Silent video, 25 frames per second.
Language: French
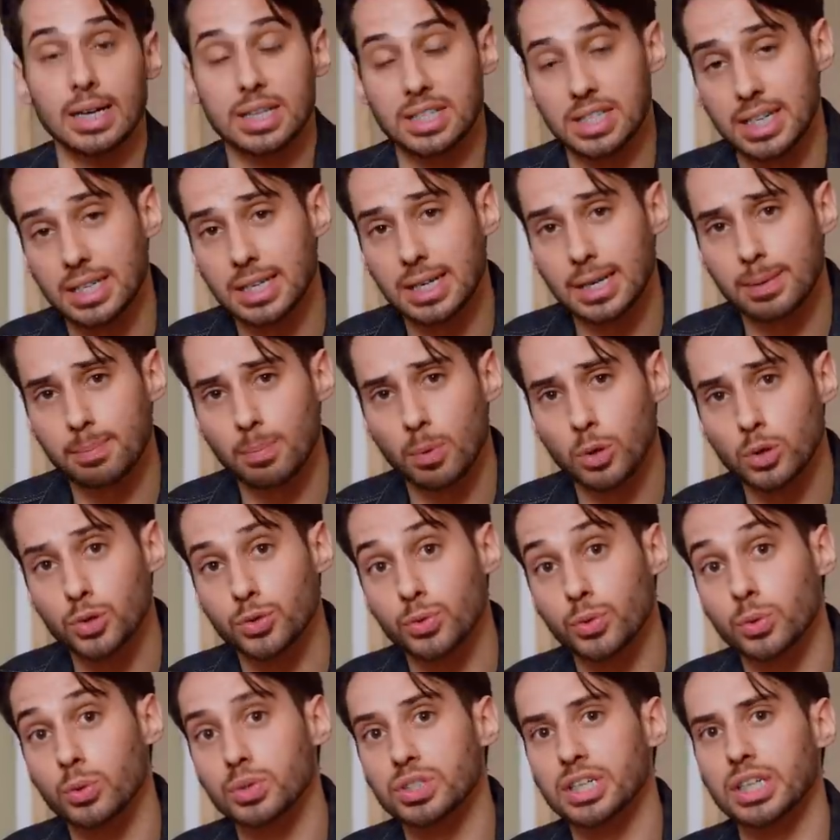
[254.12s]
Esthétiquement, je
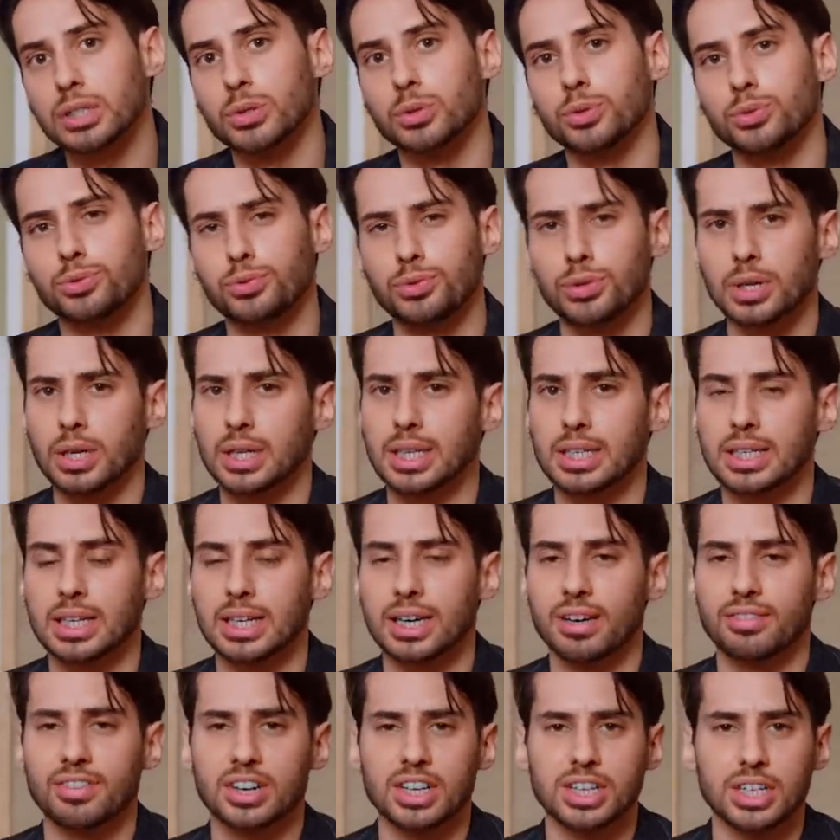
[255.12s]
vous conseille de fuir les
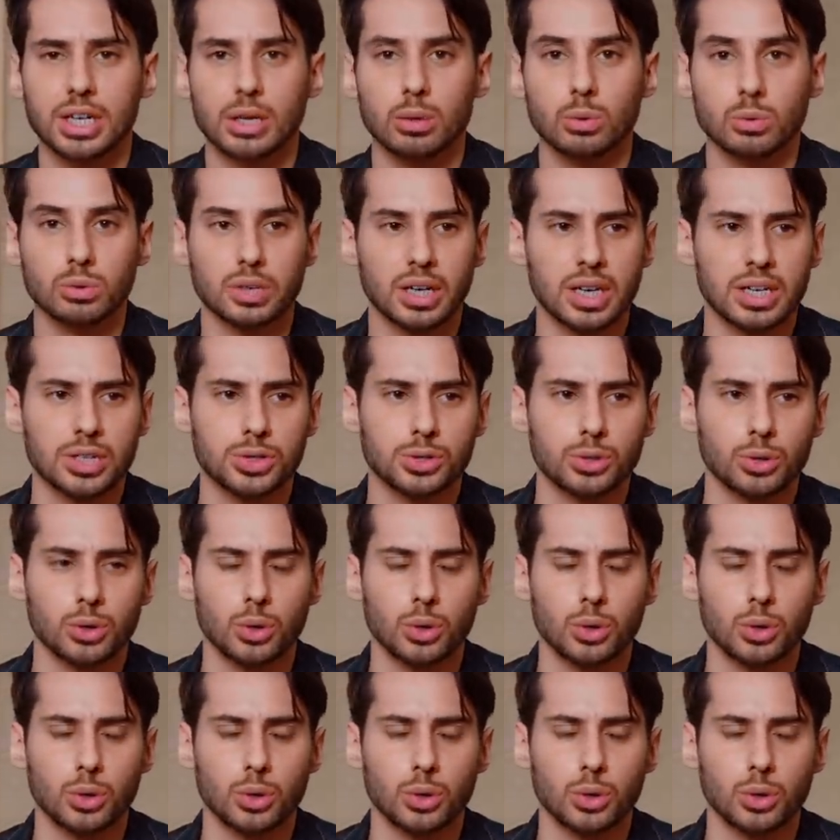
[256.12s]
délavages à contraste